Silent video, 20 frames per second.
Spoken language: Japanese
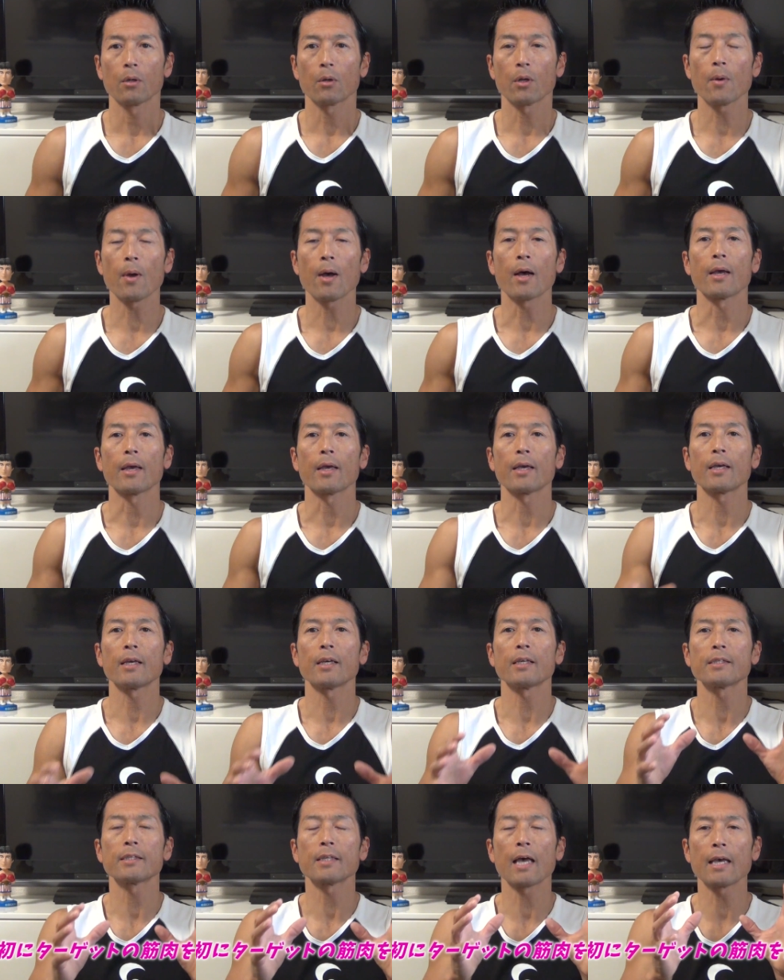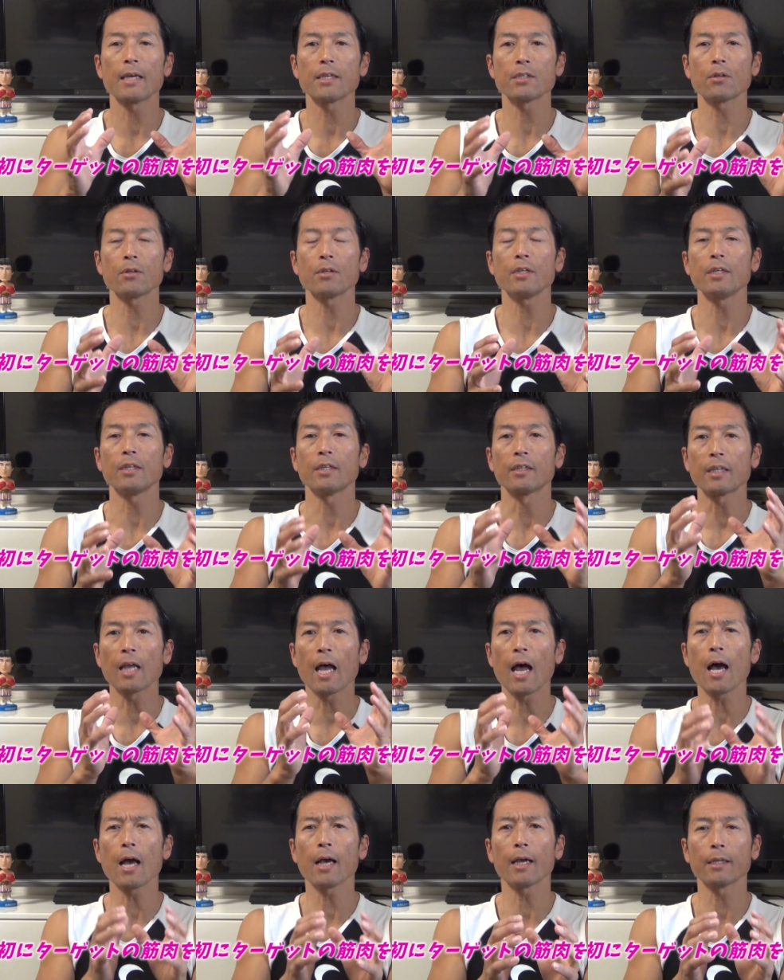これは、えー、最初に
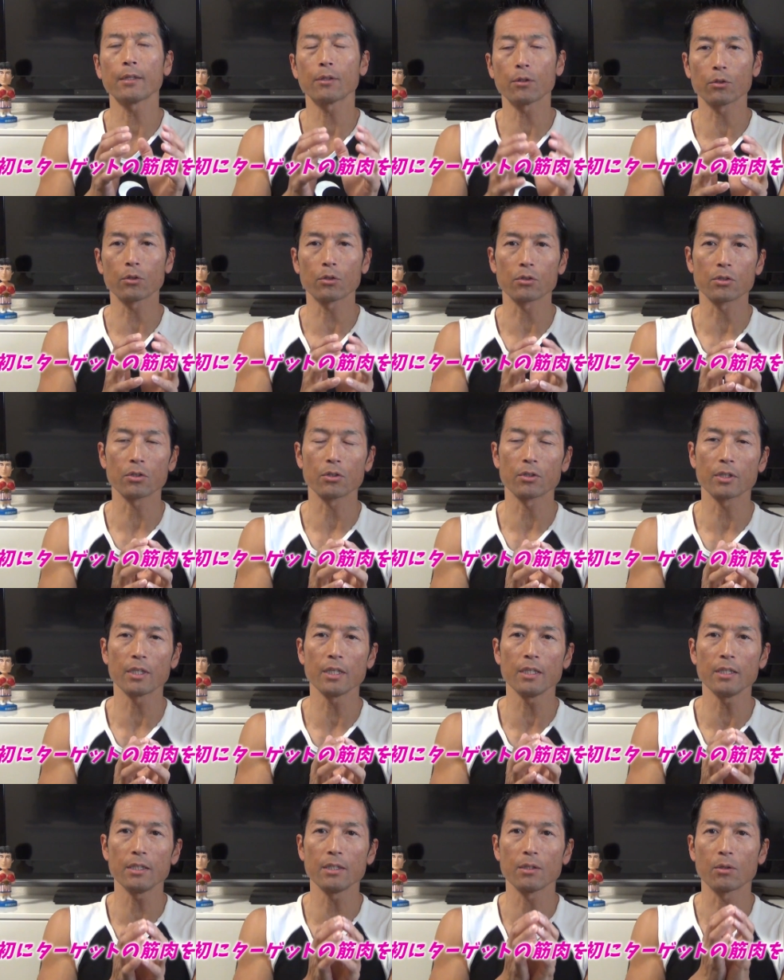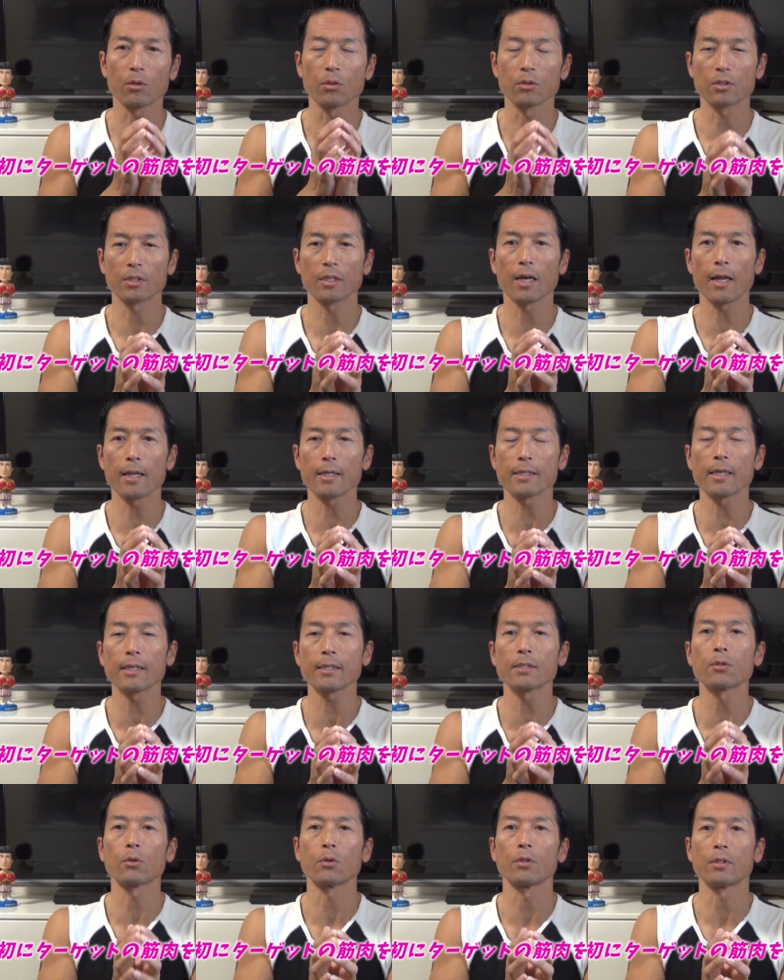ターゲットとする筋肉を疲れ
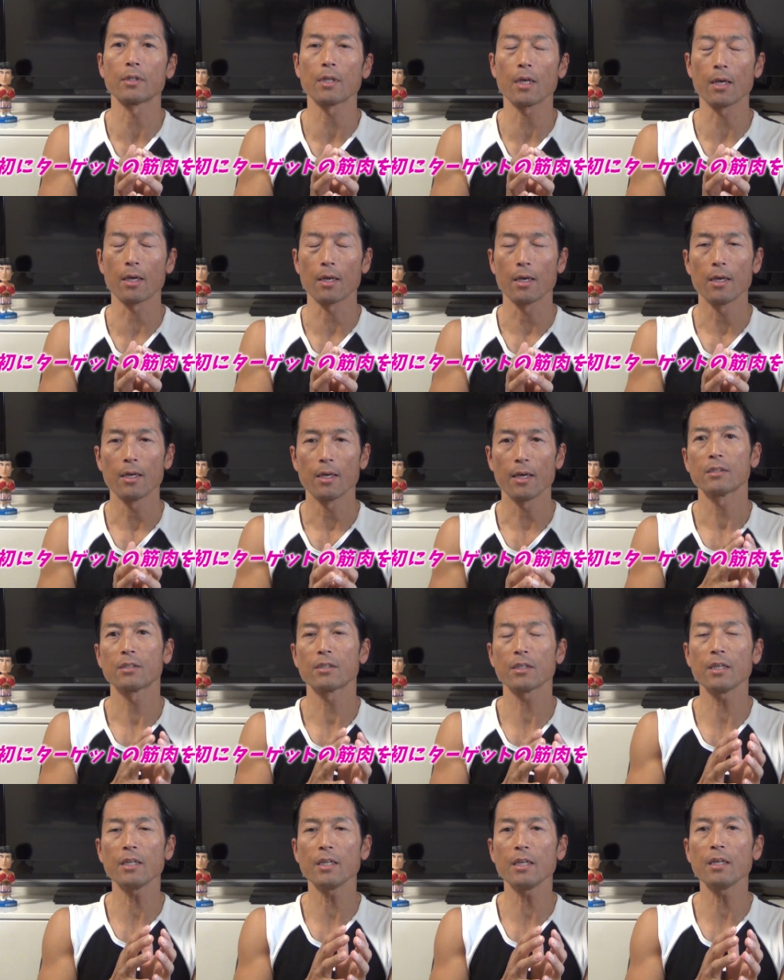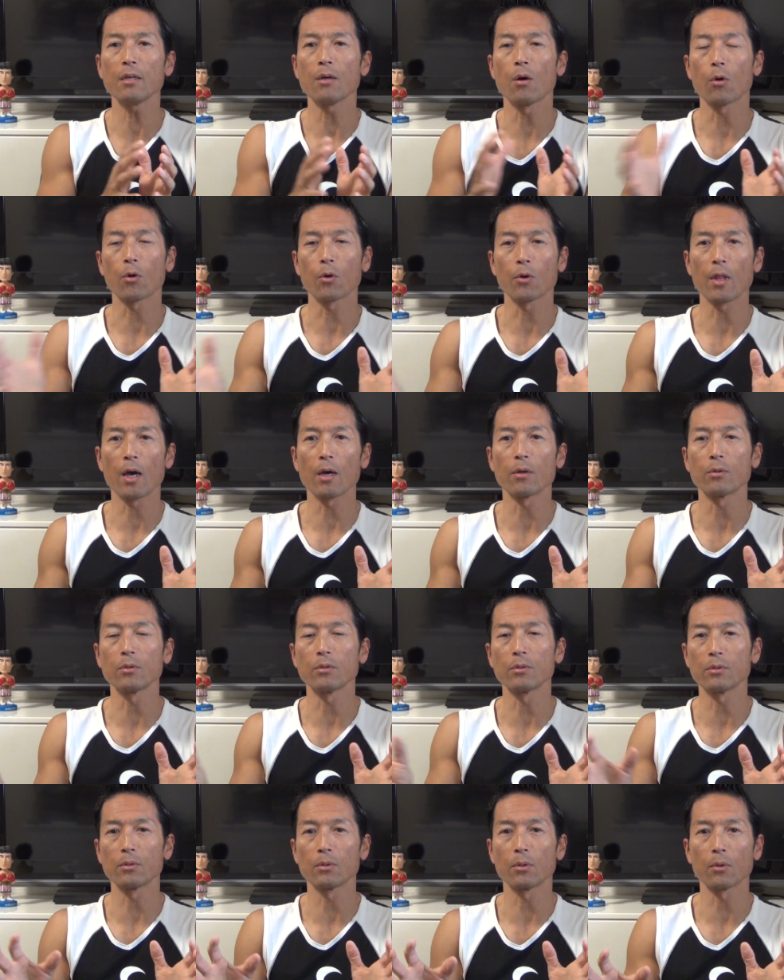させといて、次に行う
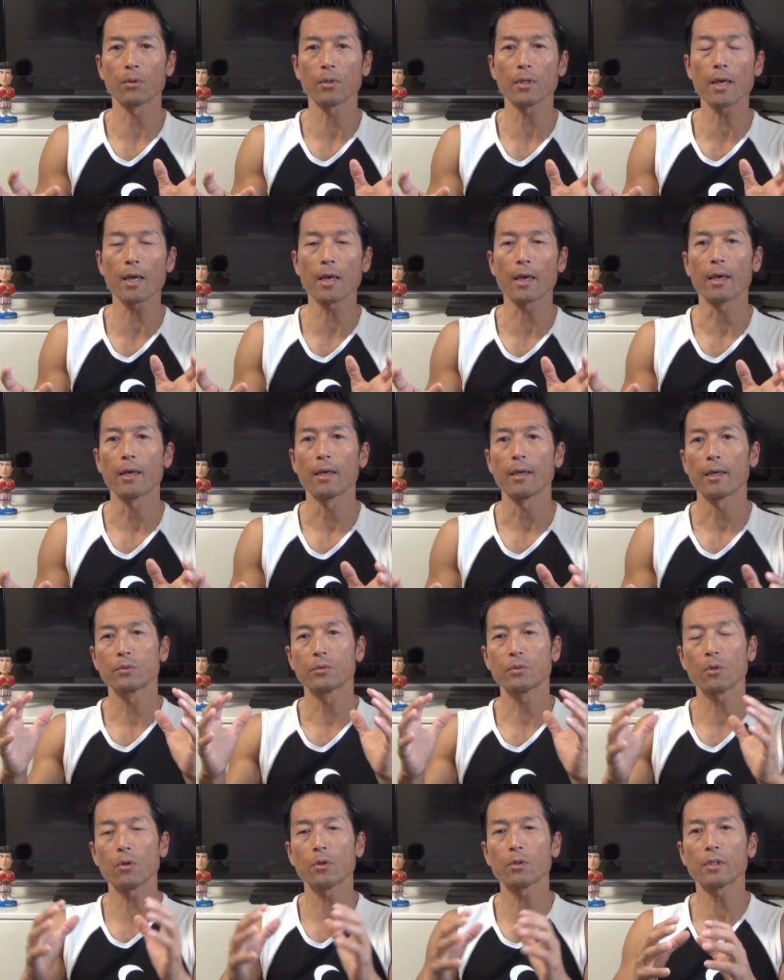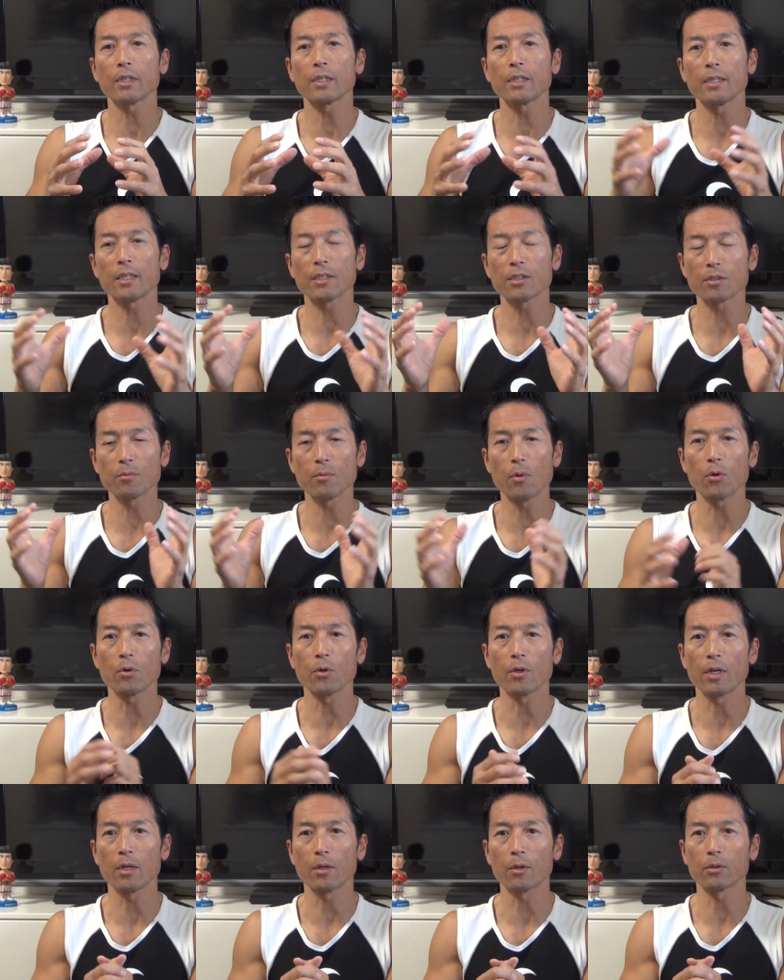運動で、複合的な種目
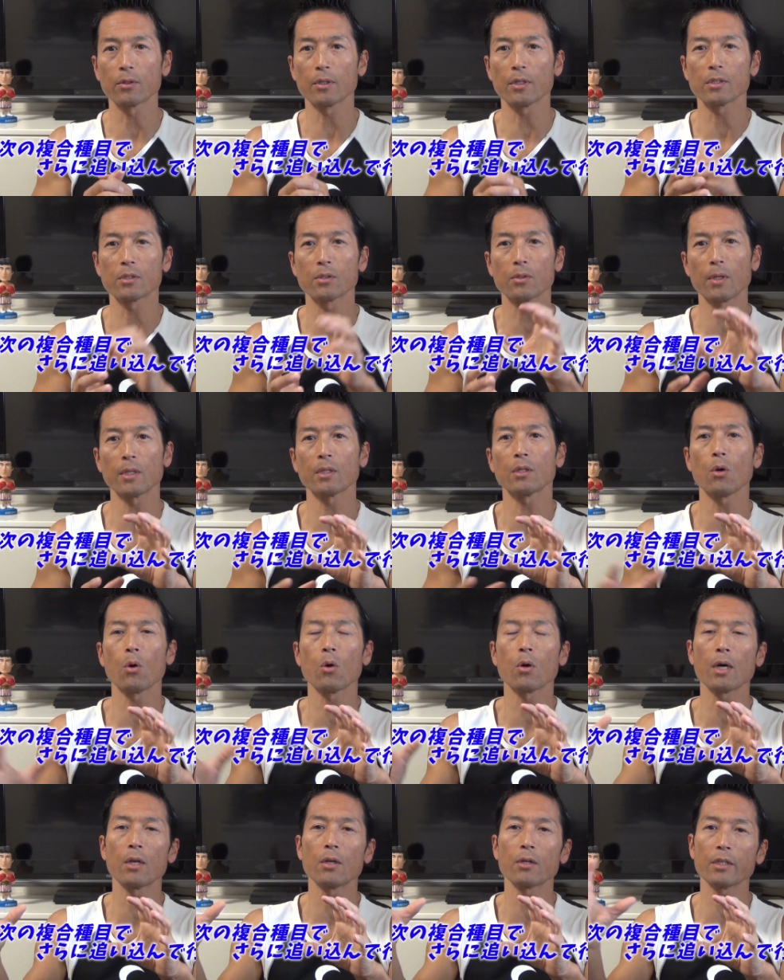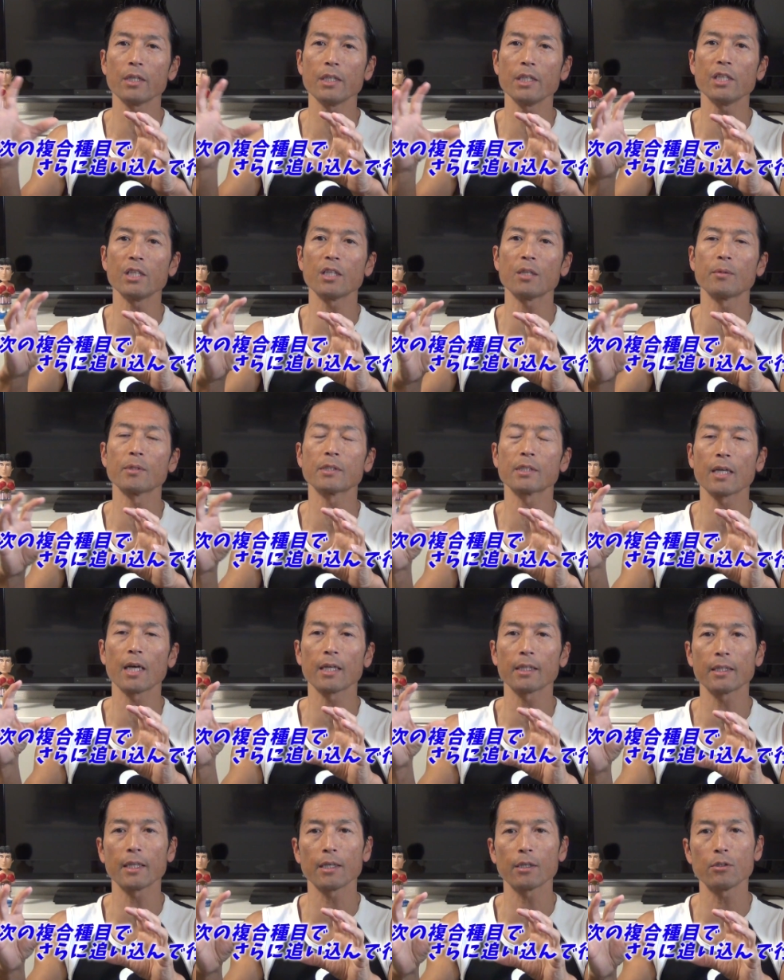を入れることで、それと他の筋肉も
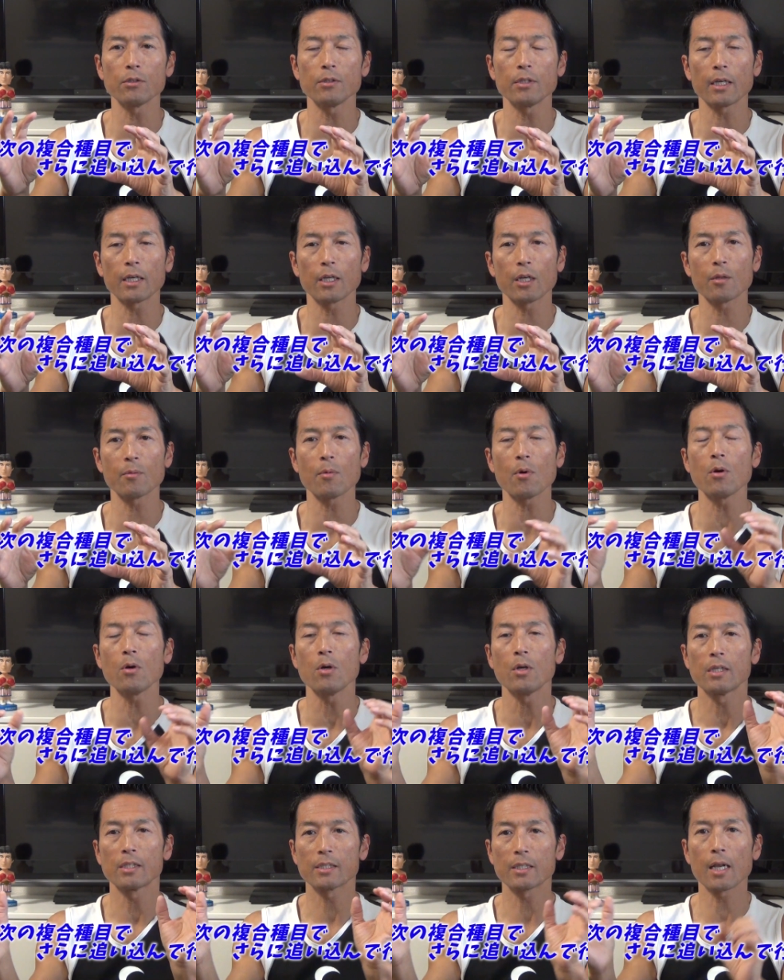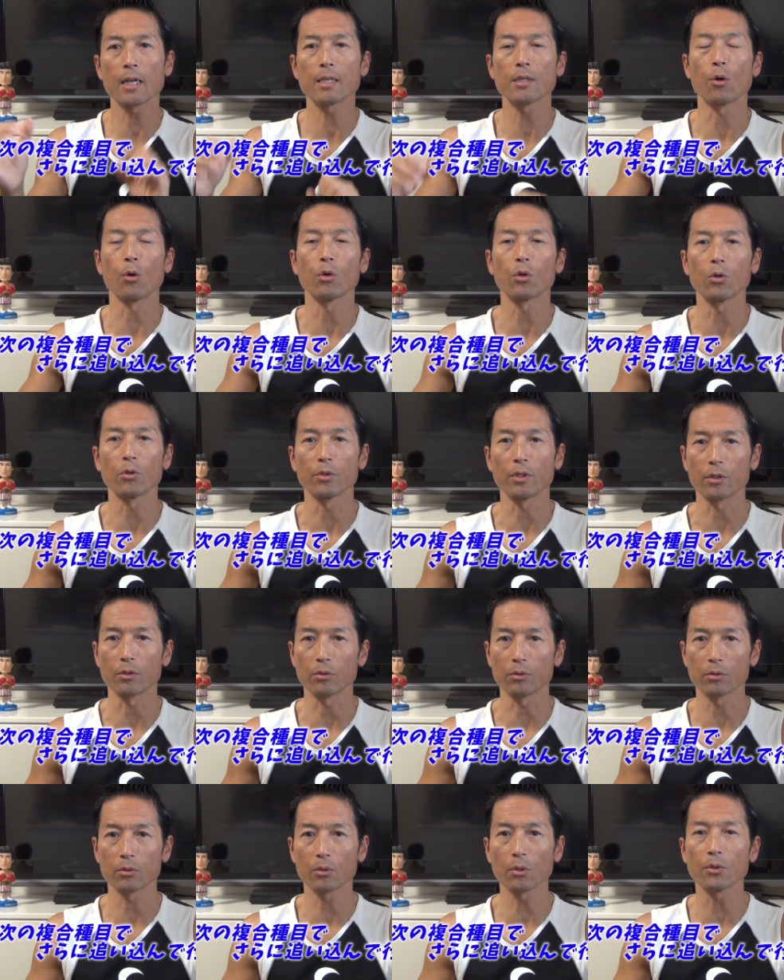使っていくんだけれども、さらに追い込んでい
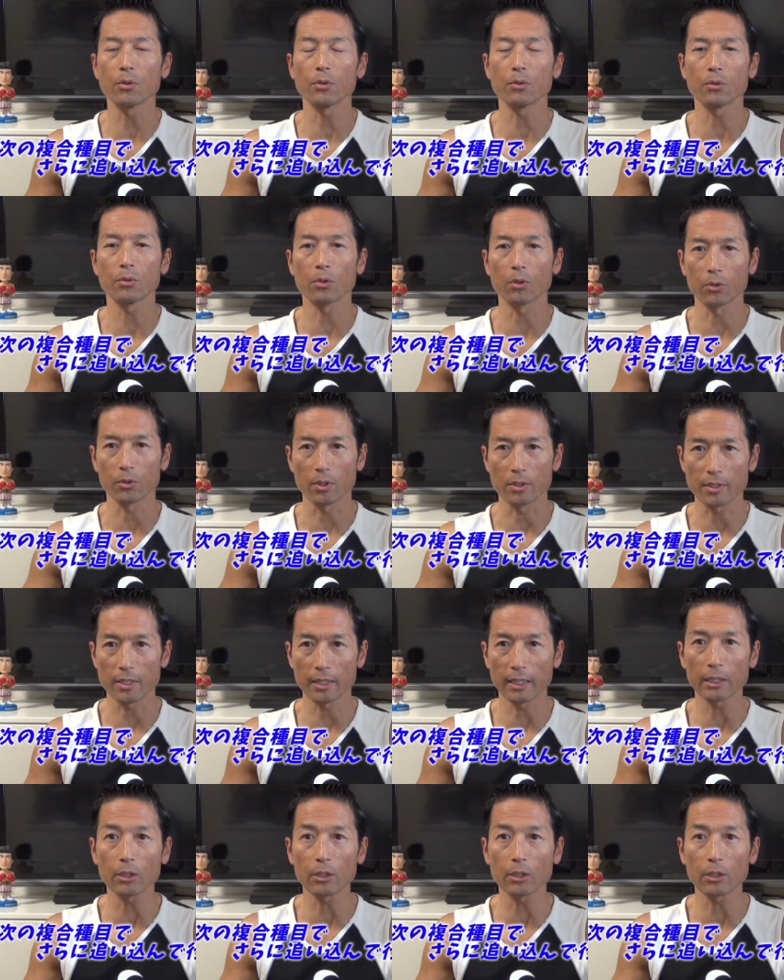くということですね。